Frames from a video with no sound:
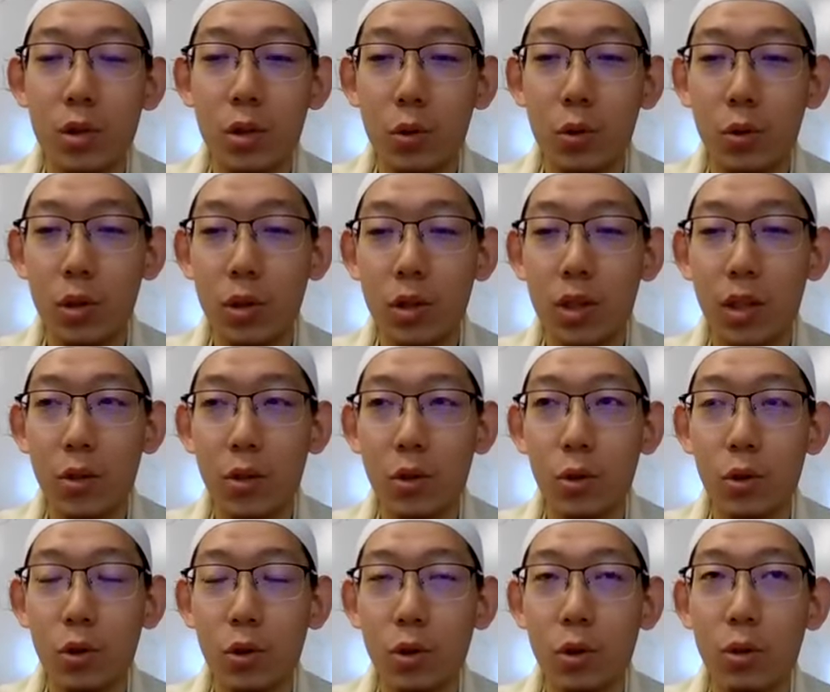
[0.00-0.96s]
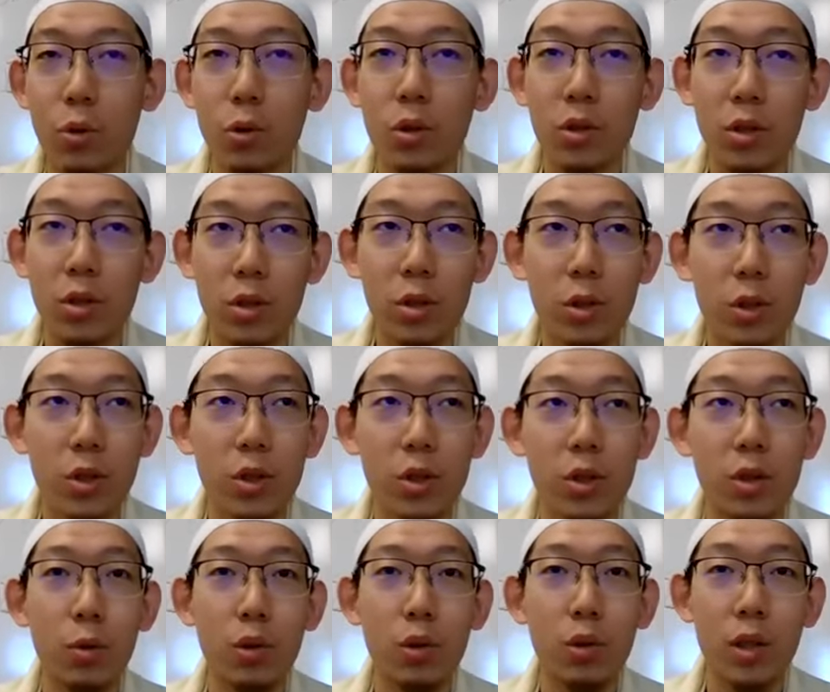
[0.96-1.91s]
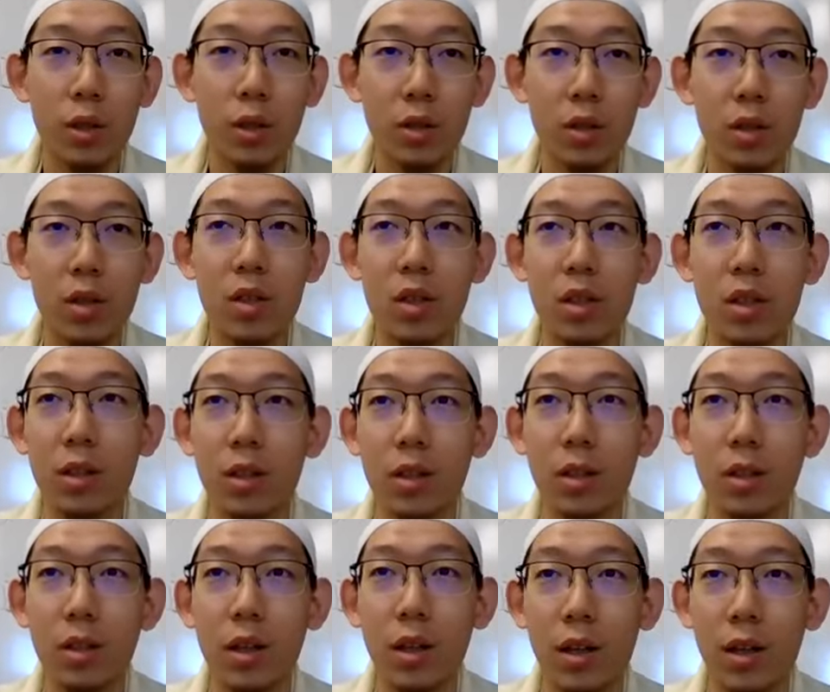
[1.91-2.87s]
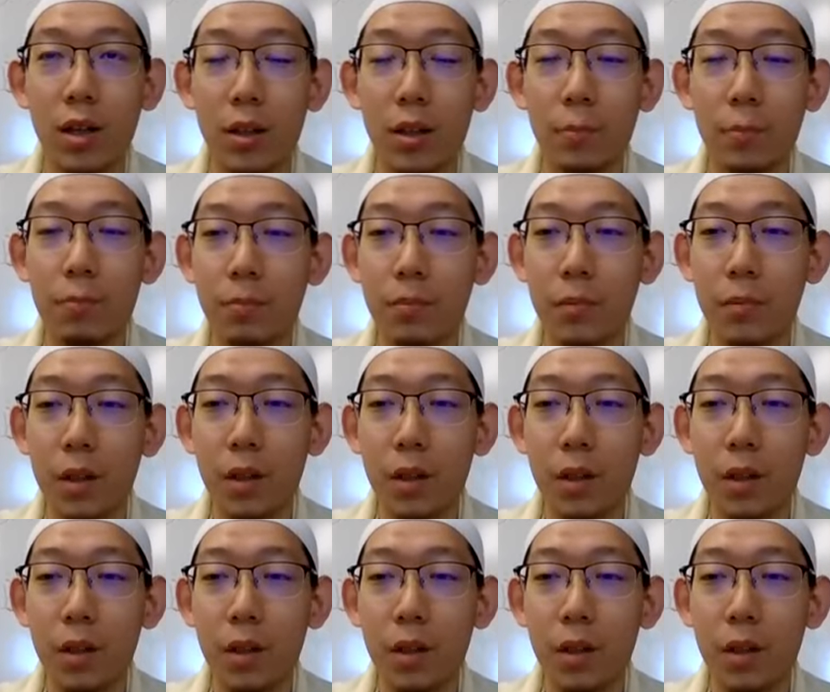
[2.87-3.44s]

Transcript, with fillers: 其中一项就是学习知识，互相提醒，呃，